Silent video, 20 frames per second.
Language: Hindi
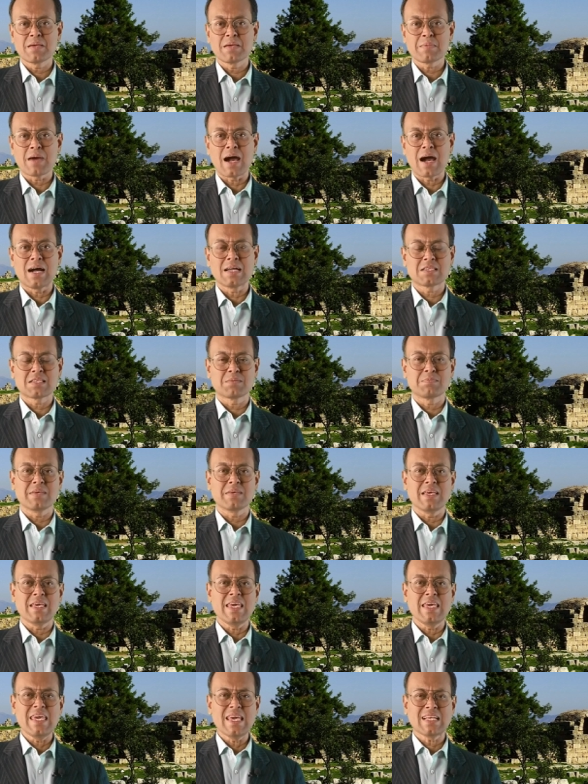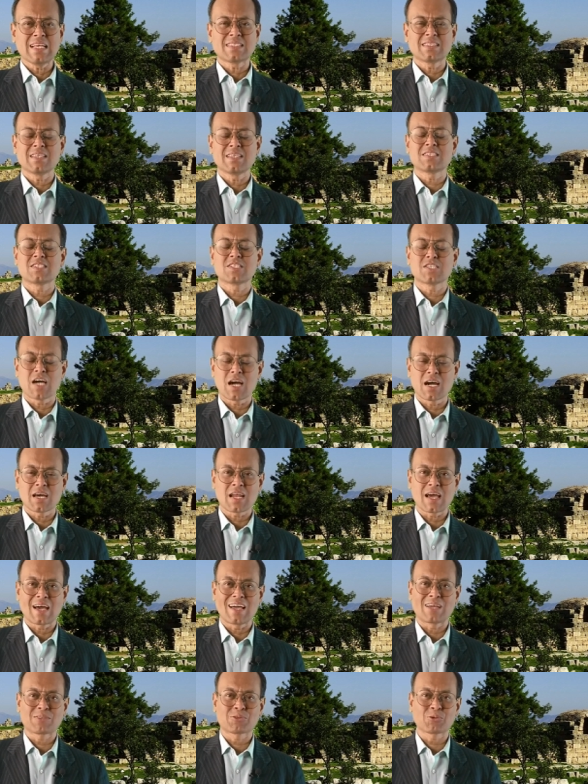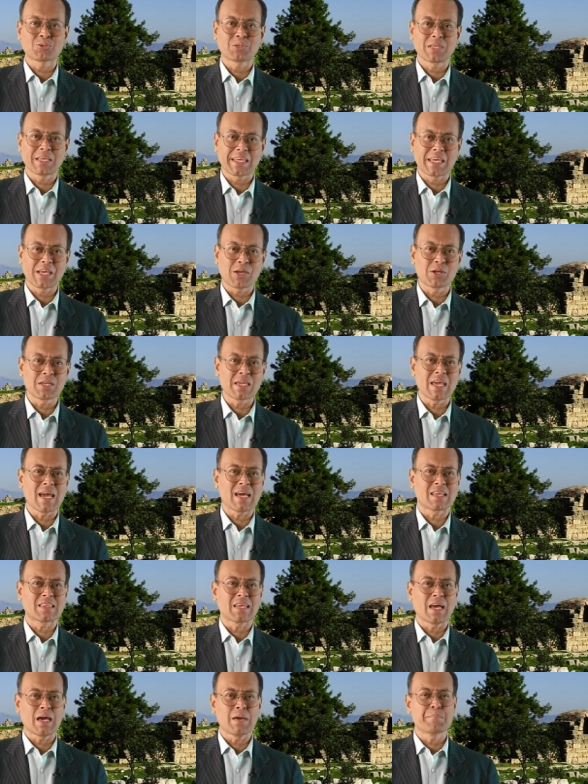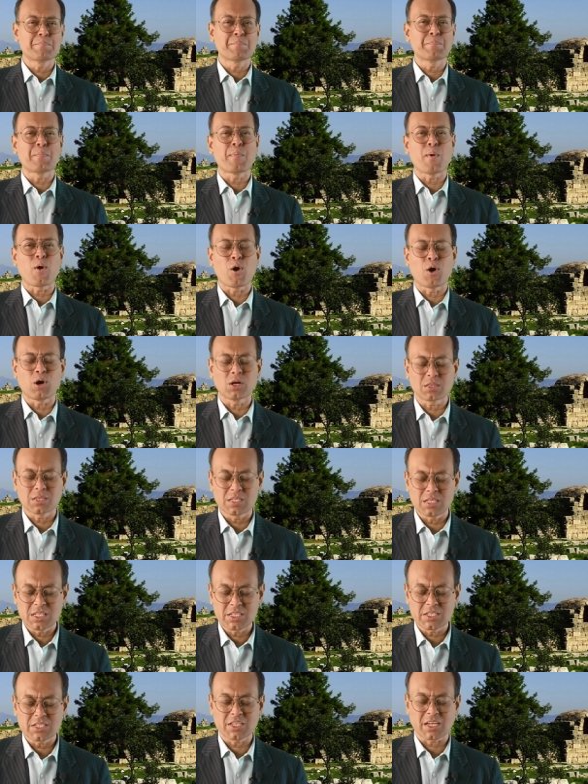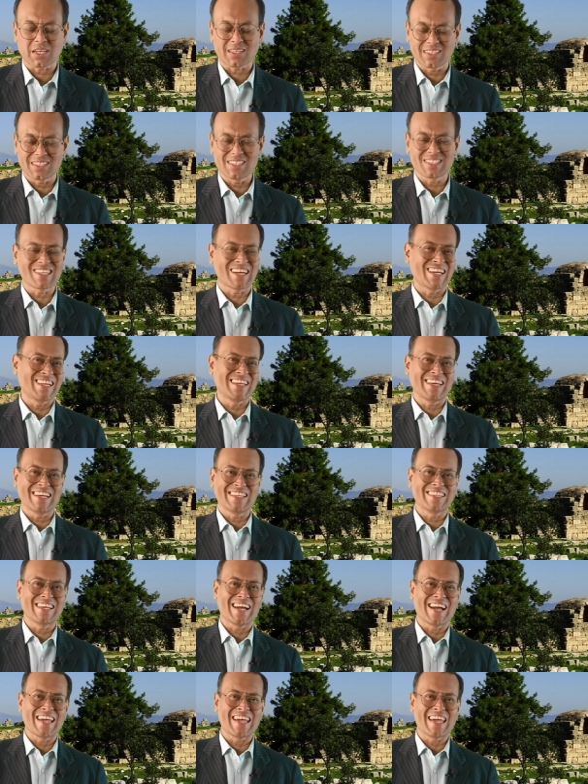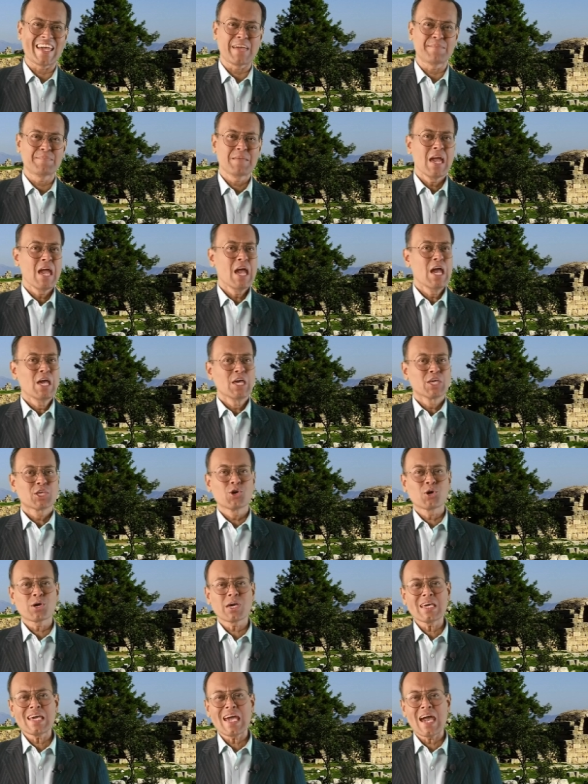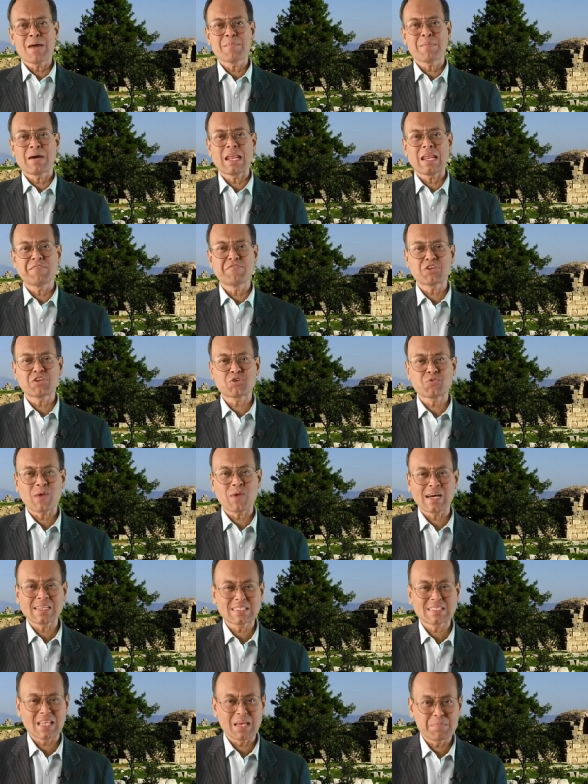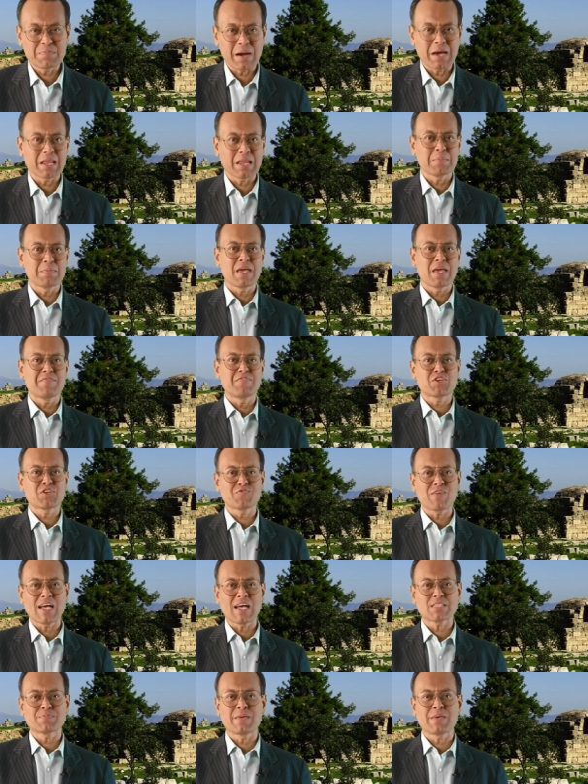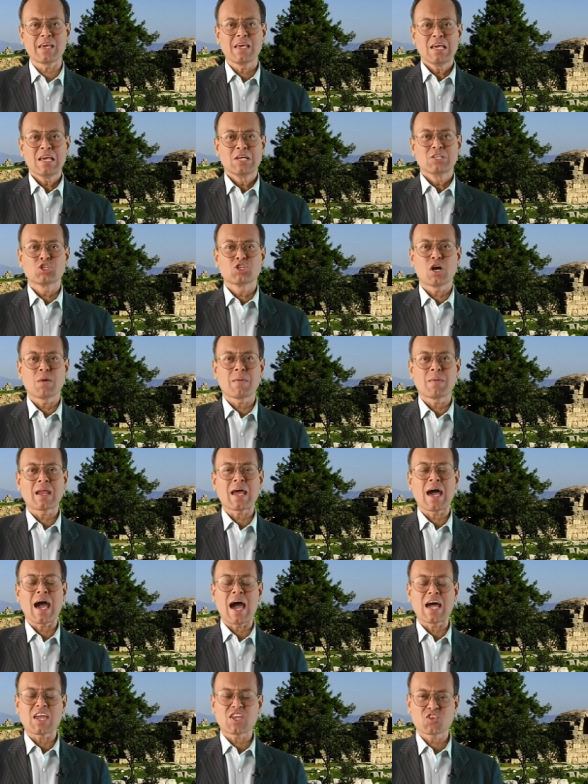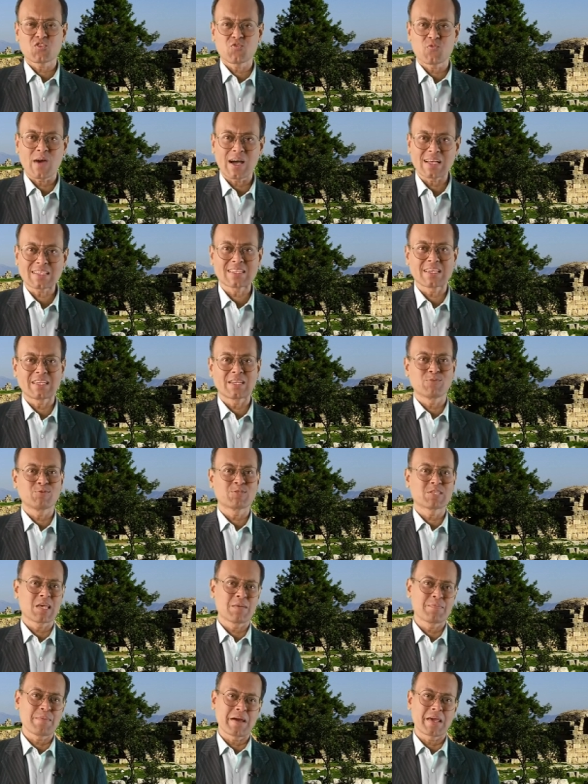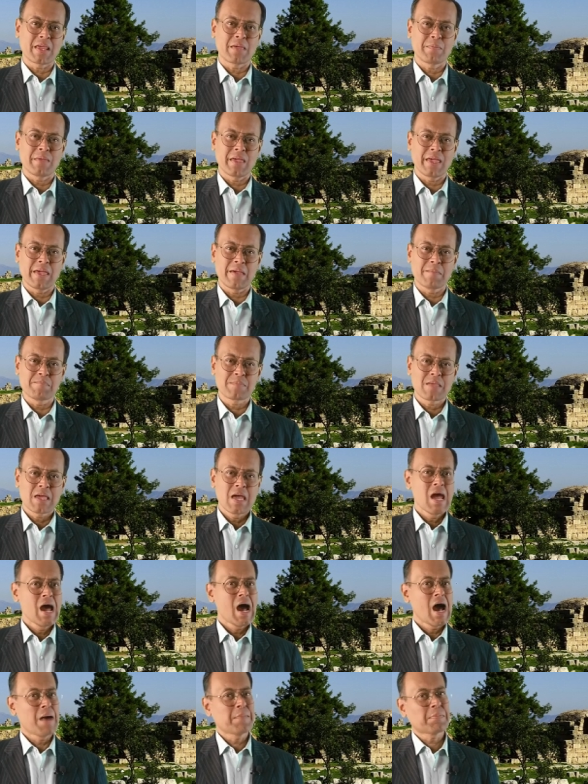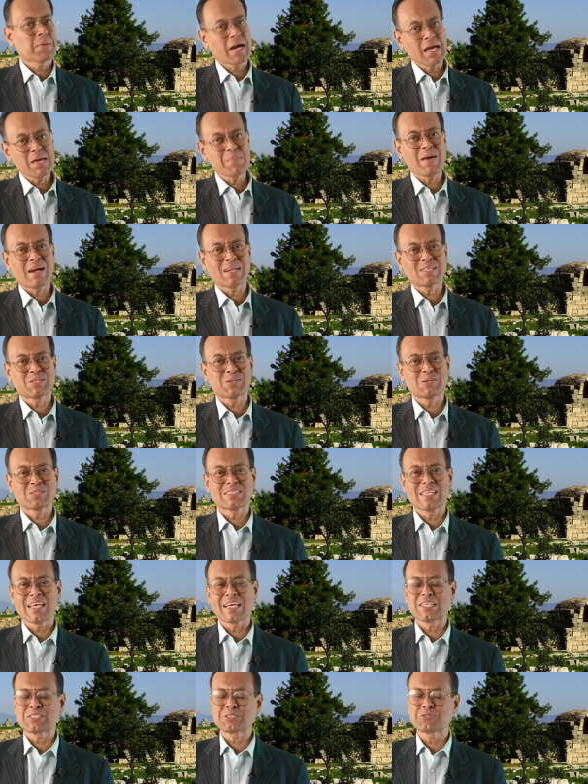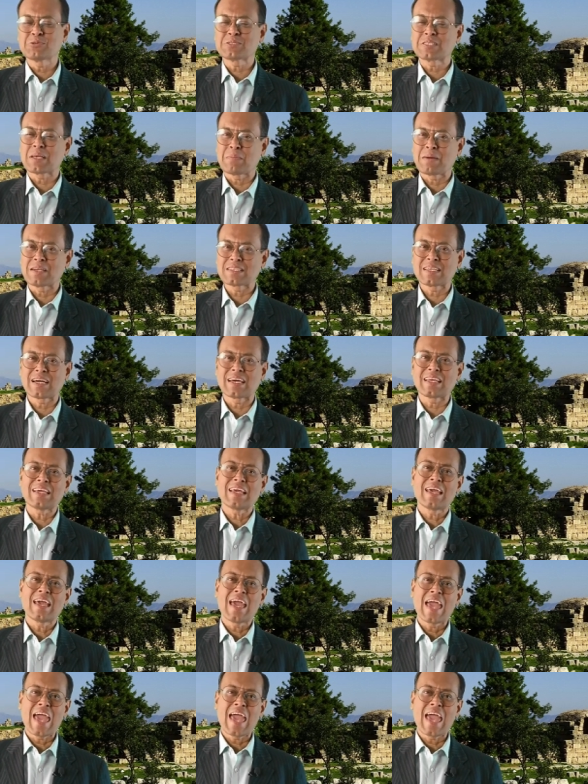में आज हम एक से चार आयतों को देखेंगे और यह अध्याय बहुत ही शक्तिशाली अध्याय है क्योंकि यह हमारे विश्वास के बारे में है विश्वास में जो हमारा आश्वासन है उसके बारे में है हम कई बार सोचते हैं कि सुसमाचार